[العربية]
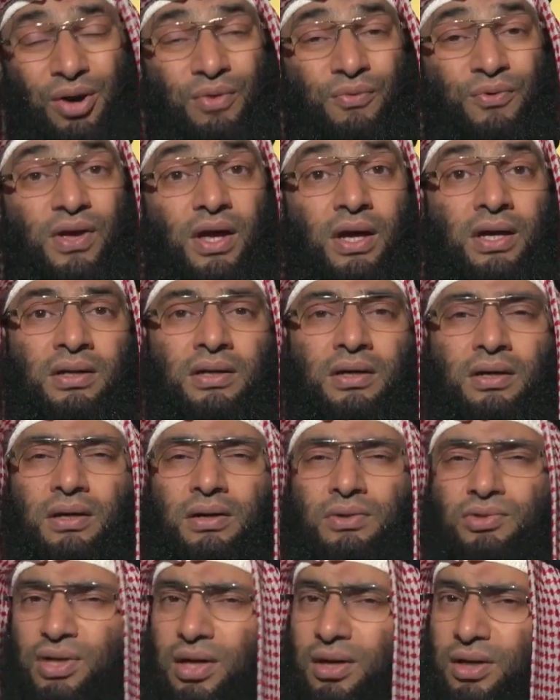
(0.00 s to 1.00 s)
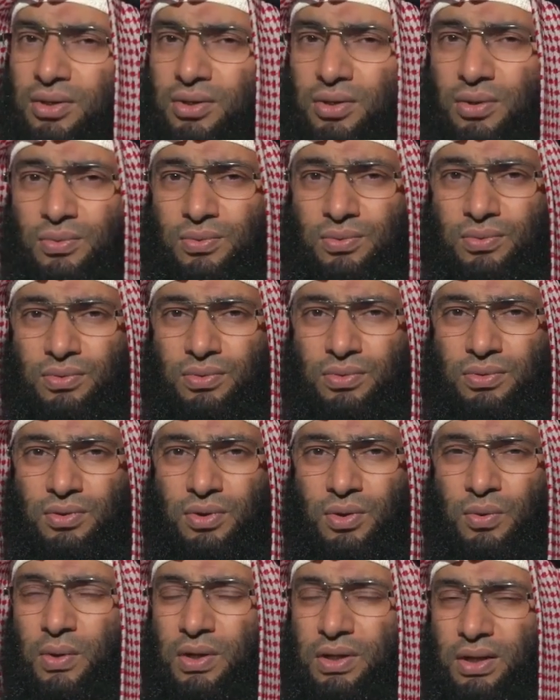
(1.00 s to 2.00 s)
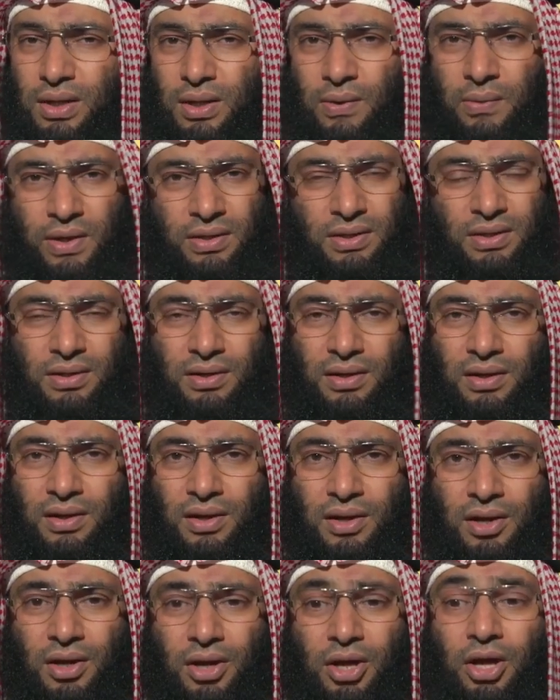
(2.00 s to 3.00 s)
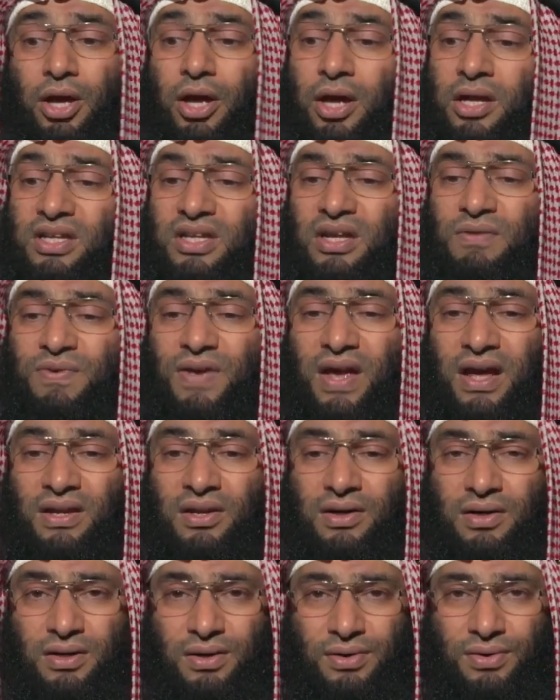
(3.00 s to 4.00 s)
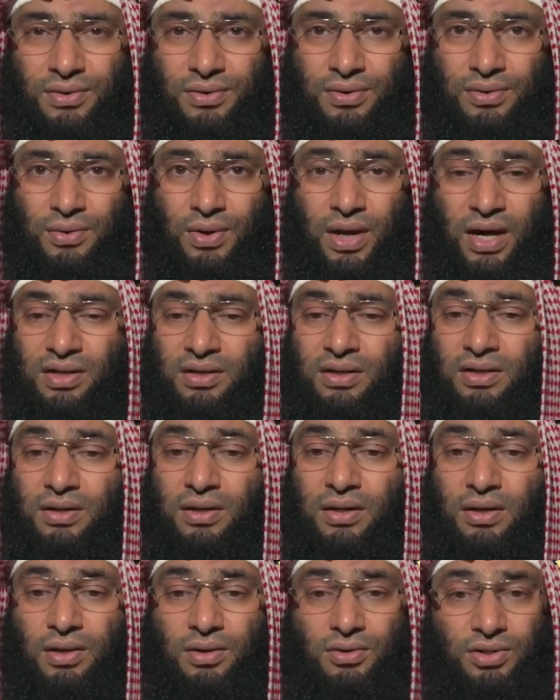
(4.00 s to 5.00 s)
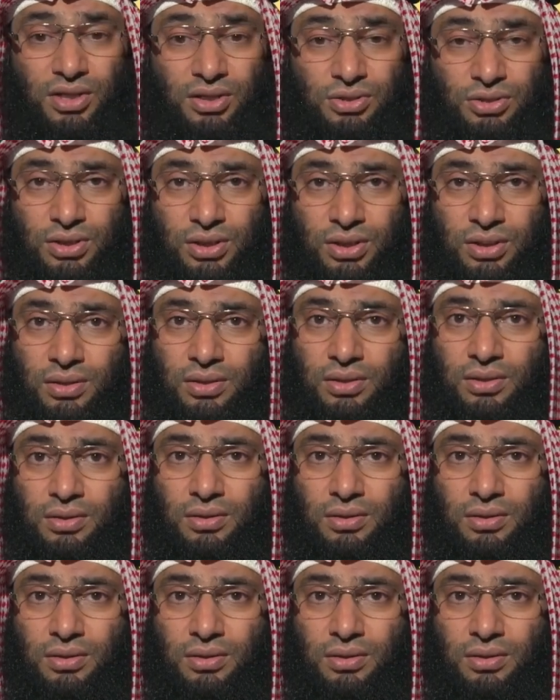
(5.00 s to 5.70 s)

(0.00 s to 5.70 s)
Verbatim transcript: في انهار تخيلوا اخواني خواتي ان في انهار هذه الانهار تجري